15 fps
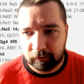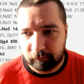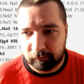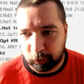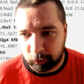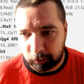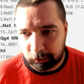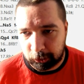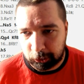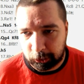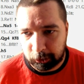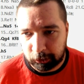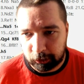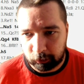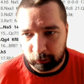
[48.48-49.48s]
Черные
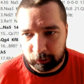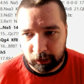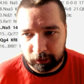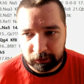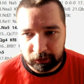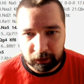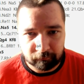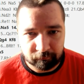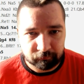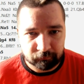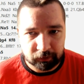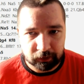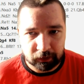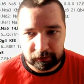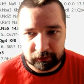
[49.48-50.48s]
защищают коня,
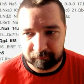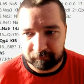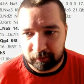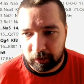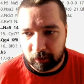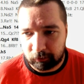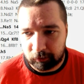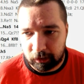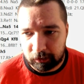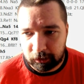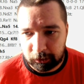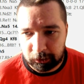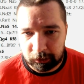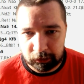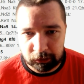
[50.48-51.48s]
я забираю на
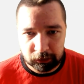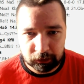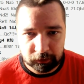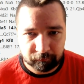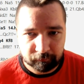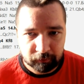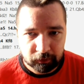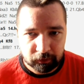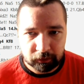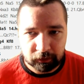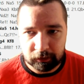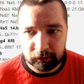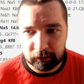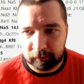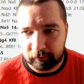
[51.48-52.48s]
d4
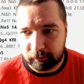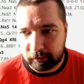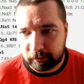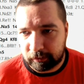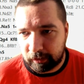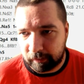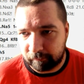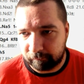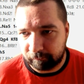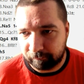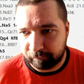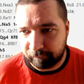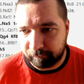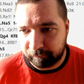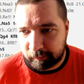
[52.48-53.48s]
и d
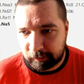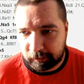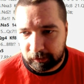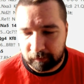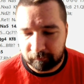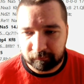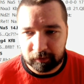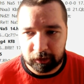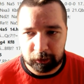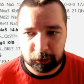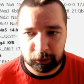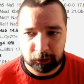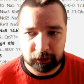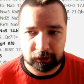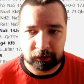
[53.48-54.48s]

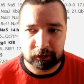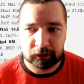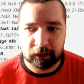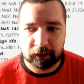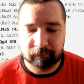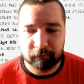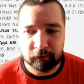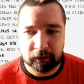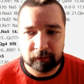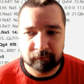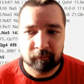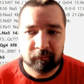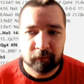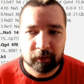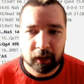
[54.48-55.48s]
7D6 наиболее
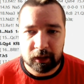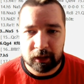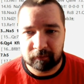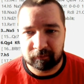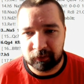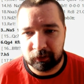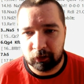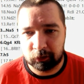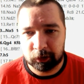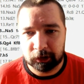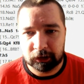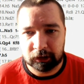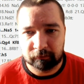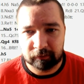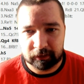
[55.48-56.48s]
популярное
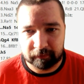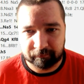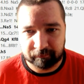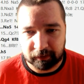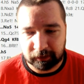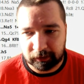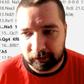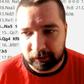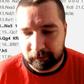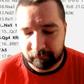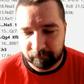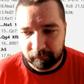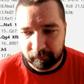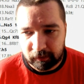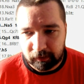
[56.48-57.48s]
продолжение в этой
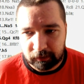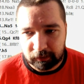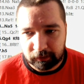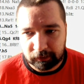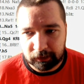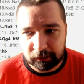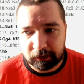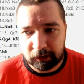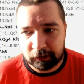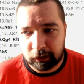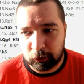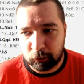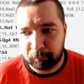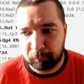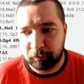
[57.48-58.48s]
позиции. Здесь я
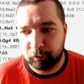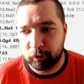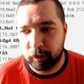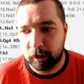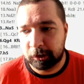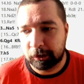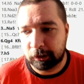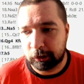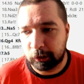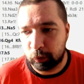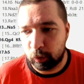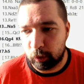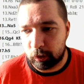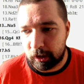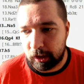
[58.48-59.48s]
делаю профилактический
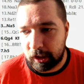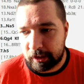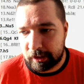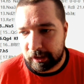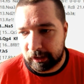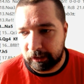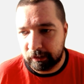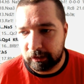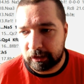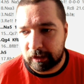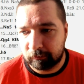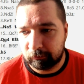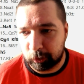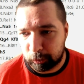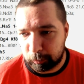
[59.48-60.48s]
ход А3 для
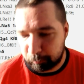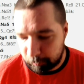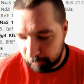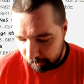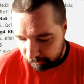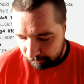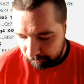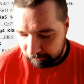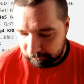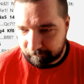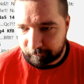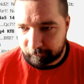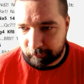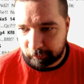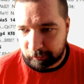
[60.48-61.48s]
того, чтобы не
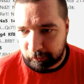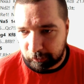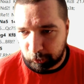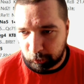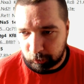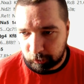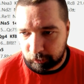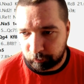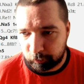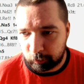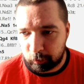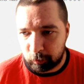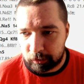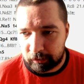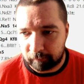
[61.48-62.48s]
пустить черные
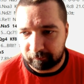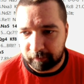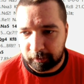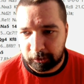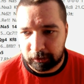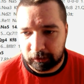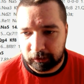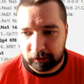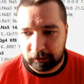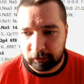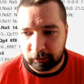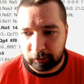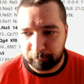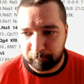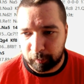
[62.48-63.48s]
фигуры на B4
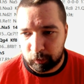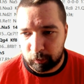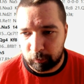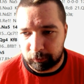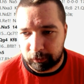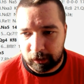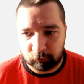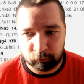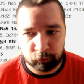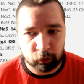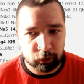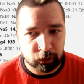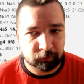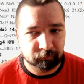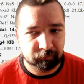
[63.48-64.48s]
и потом с
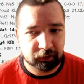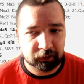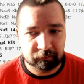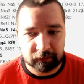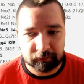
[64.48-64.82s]
комфортом иметь